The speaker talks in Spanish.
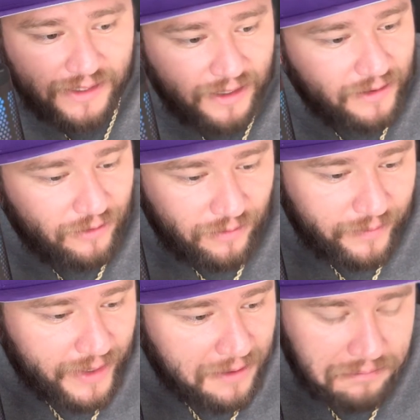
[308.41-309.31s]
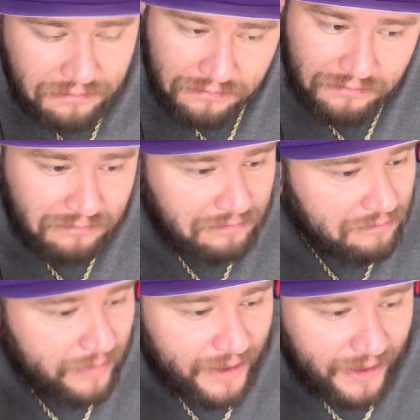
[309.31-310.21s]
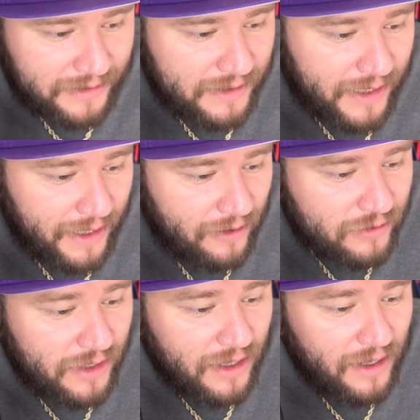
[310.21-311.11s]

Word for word: dejan de comprar, van a castigarlos.